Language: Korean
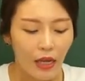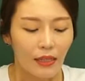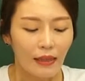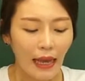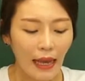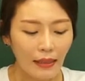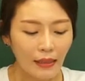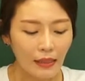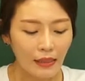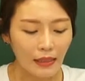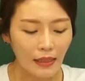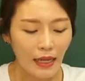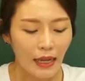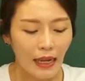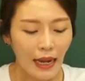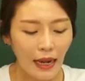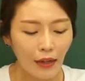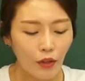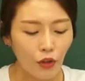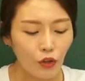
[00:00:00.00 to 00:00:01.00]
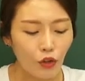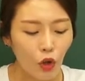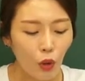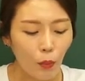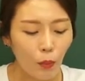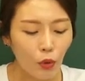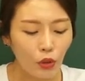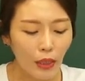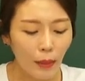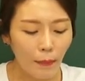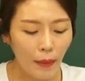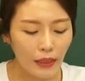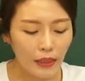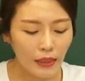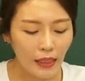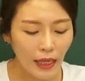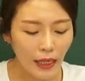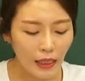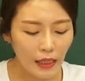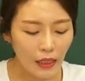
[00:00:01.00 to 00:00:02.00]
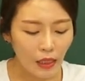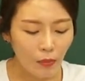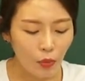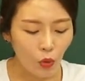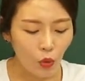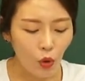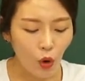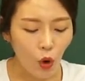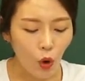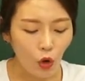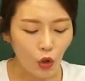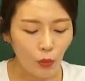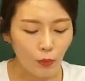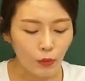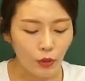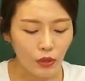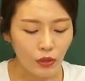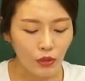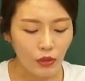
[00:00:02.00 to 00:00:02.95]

다는 가령 연못에 빠진 아이를 보고 어렵